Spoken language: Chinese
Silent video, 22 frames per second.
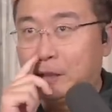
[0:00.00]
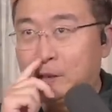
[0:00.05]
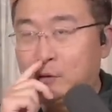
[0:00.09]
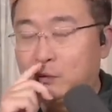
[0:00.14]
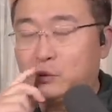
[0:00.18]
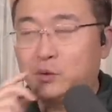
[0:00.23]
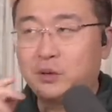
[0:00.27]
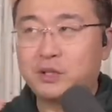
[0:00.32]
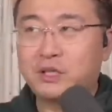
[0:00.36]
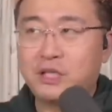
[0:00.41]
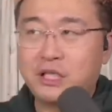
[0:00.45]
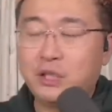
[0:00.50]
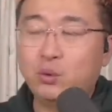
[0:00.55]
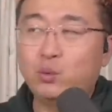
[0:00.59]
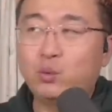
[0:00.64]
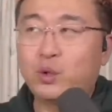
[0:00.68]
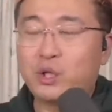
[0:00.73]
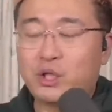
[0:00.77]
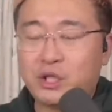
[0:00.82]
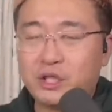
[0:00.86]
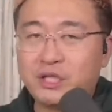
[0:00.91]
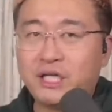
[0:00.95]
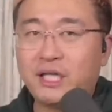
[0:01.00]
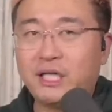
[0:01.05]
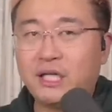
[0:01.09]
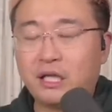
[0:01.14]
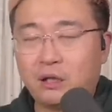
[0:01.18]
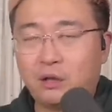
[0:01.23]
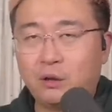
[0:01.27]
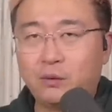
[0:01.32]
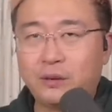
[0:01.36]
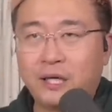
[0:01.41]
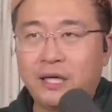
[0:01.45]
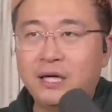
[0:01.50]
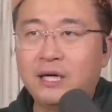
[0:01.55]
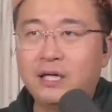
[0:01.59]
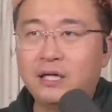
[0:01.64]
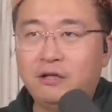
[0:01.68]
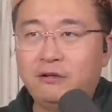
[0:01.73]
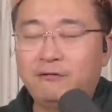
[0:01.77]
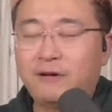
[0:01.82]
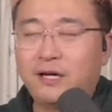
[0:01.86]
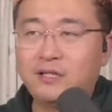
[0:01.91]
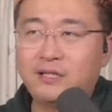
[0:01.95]
就是经过时间以后呢，
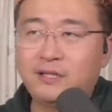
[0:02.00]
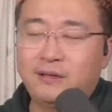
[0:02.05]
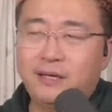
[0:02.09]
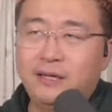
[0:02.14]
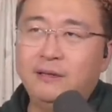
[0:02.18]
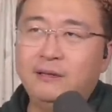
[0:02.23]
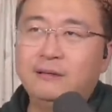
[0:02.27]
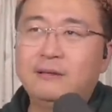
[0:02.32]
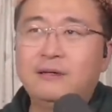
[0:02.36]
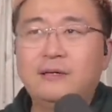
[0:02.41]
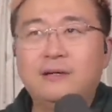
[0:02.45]
你发现哎。